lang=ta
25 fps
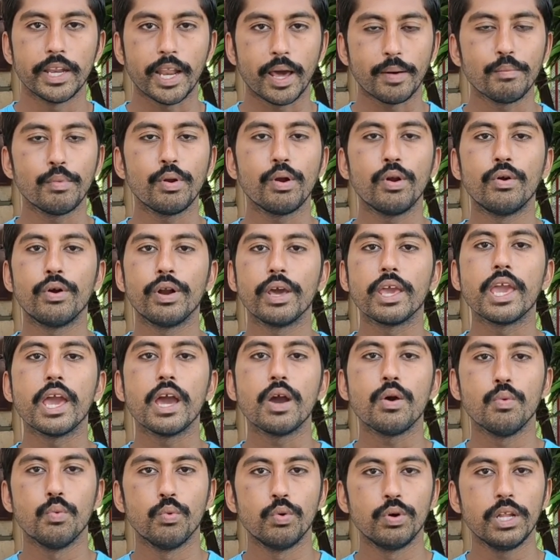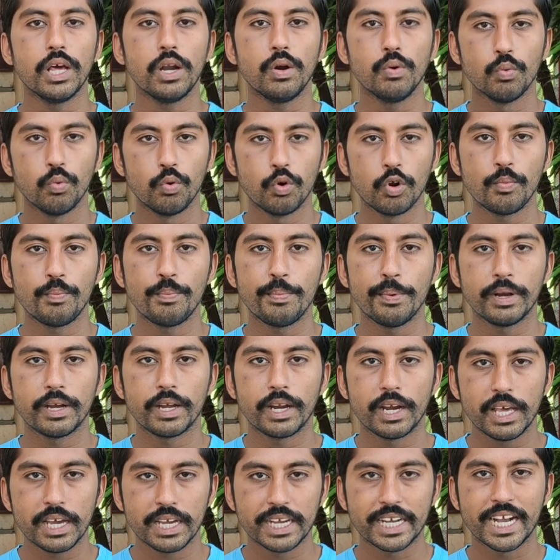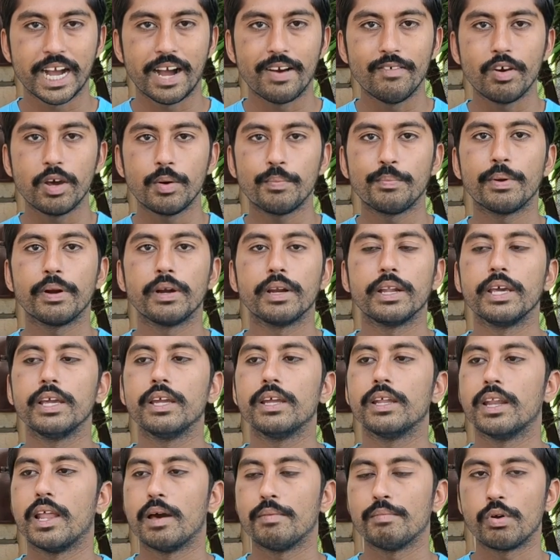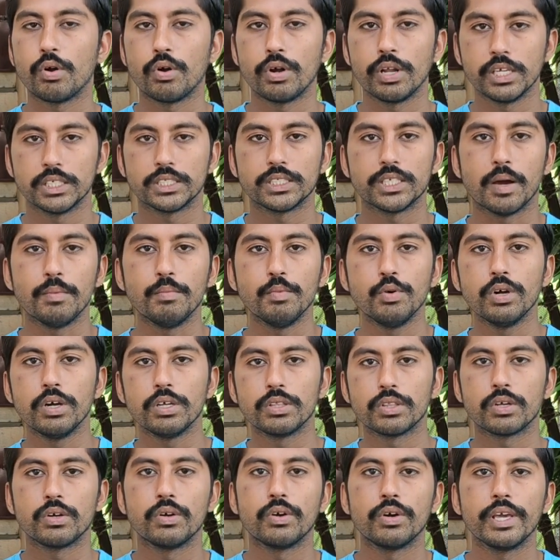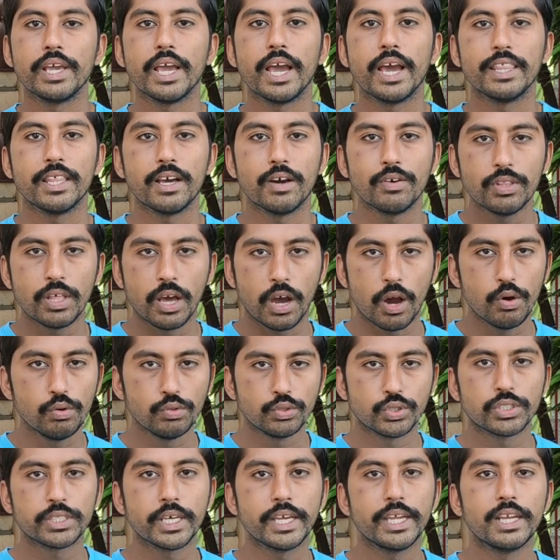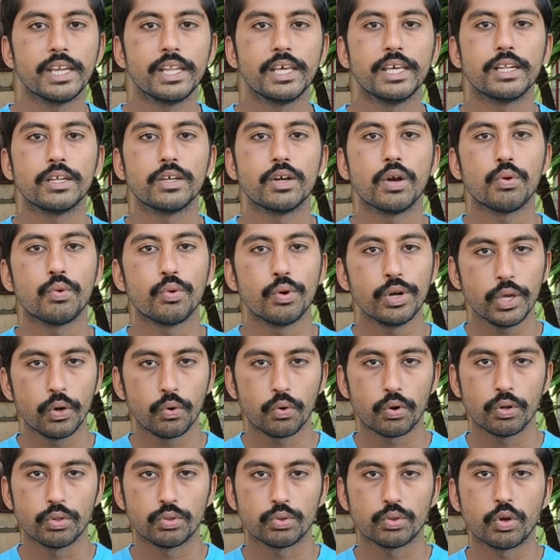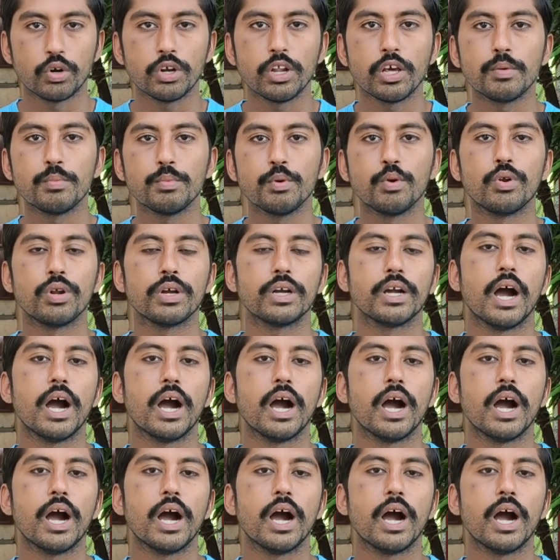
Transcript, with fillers: நம்மளுடைய உடல் உறுப்புகளை கவர் பண்ணி நம்மளுடைய சமூகத்தினுடைய அதாவது அவுட் சைடில் இருக்கக்கூடிய ஒரு தொடர்பு ஒரு